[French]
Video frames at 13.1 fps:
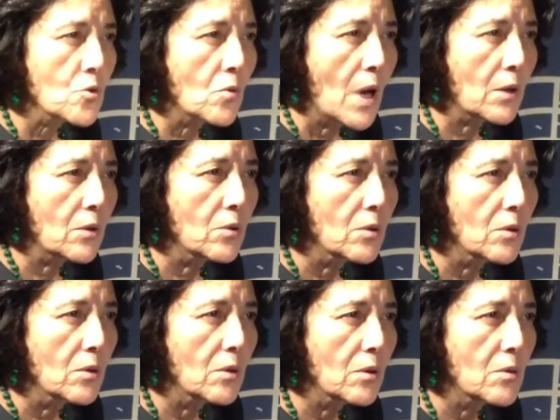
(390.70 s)
je crois que,
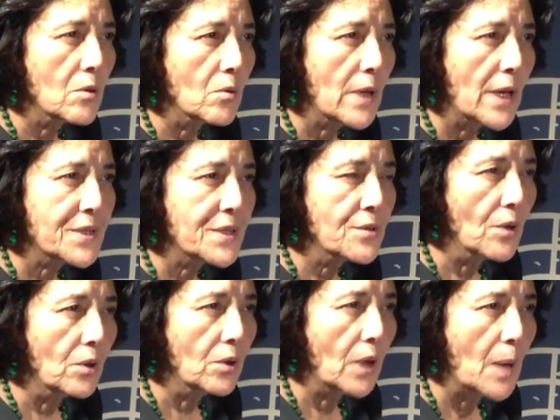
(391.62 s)
euh, on l'a
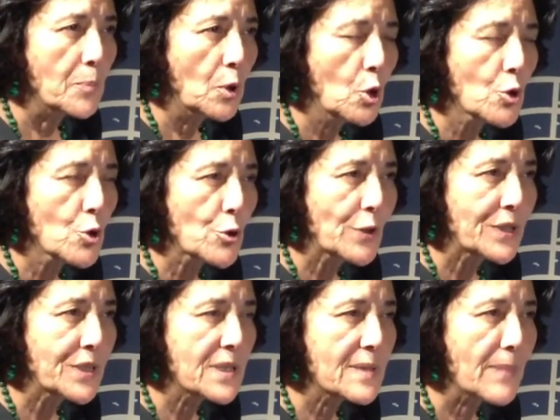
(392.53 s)
dit dans le rapport, je
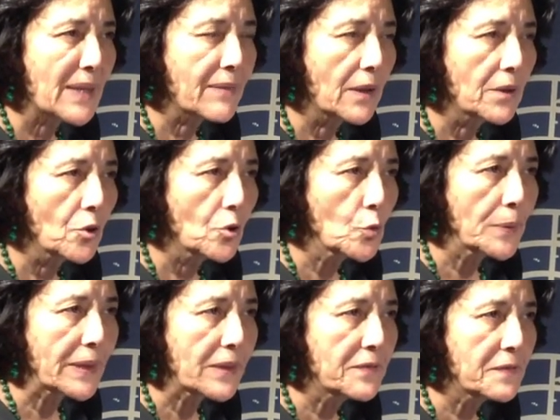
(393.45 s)
l'ai dit ce matin dans
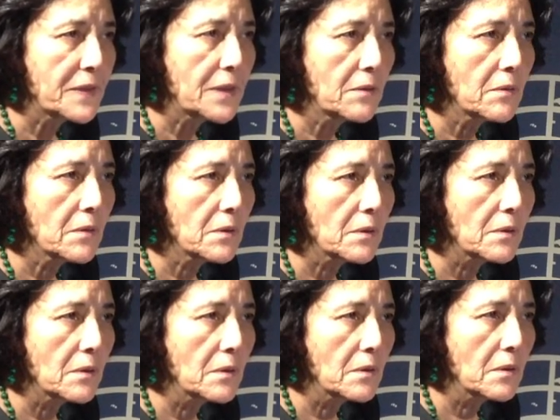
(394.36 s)
le briefing,
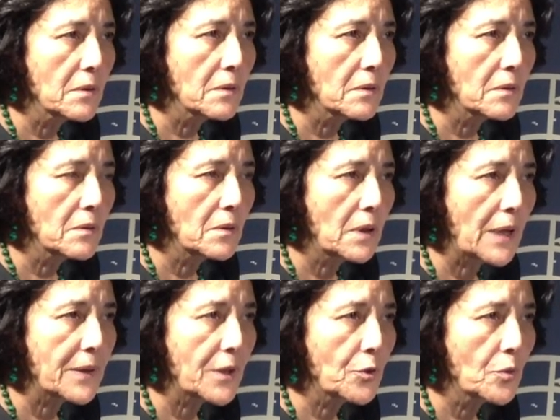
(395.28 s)
euh,
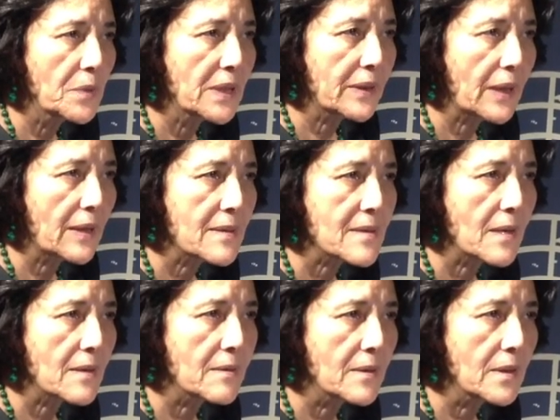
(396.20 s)
l'année
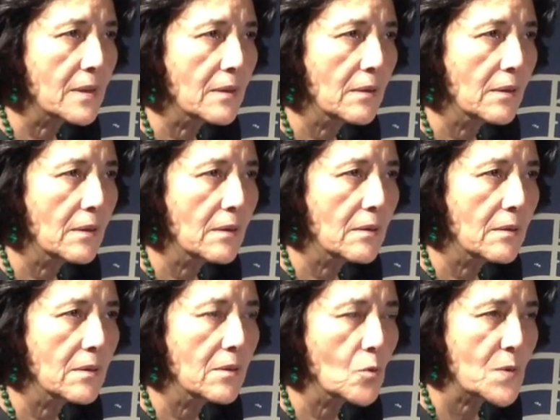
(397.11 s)
2013 a été euh,
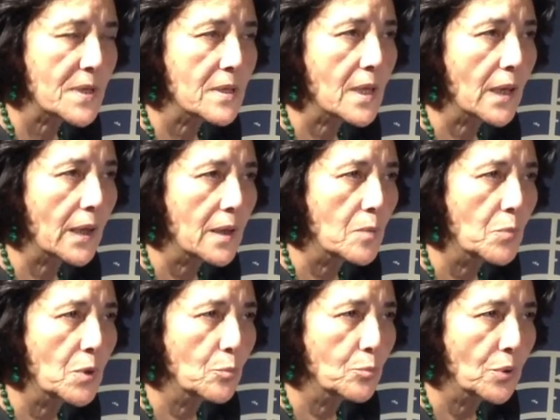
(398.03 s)
aussi
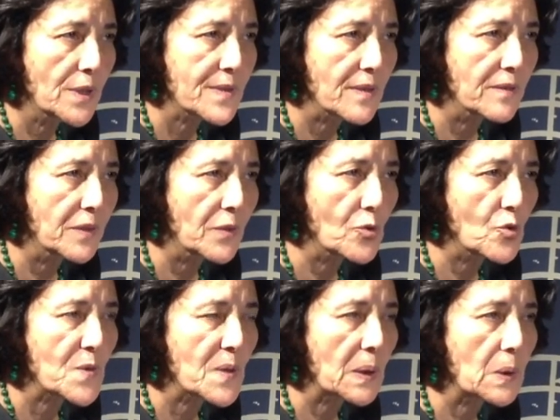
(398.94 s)
terrible pour les enfants
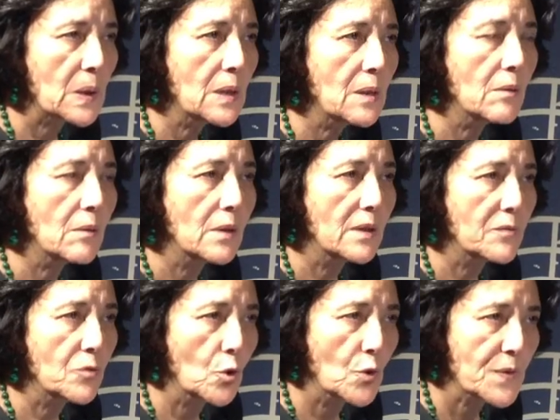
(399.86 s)
de Syrie.
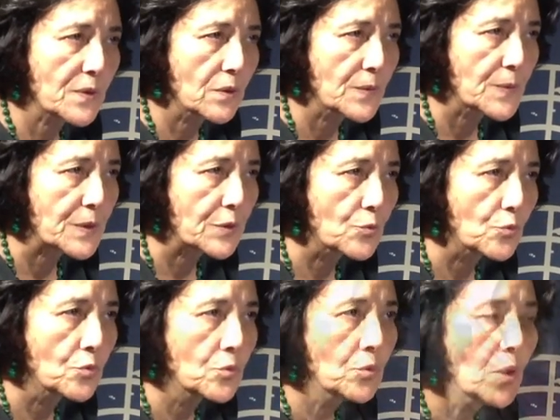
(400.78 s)
Les violences
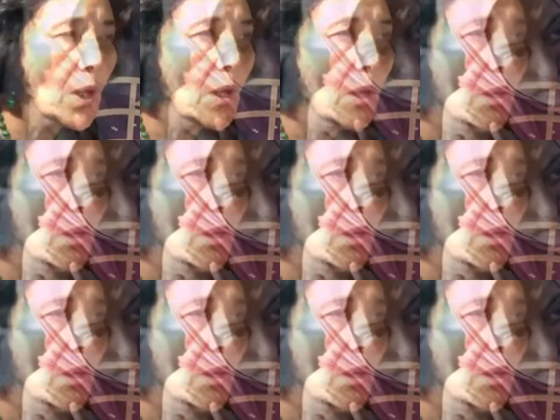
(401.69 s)
continuent.